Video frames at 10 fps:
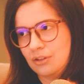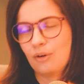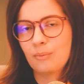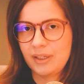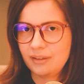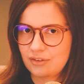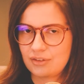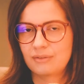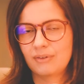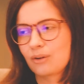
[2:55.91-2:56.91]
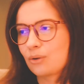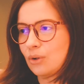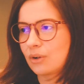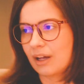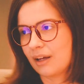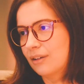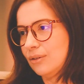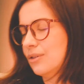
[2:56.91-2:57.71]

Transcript: geralmente a gente vai colocar né,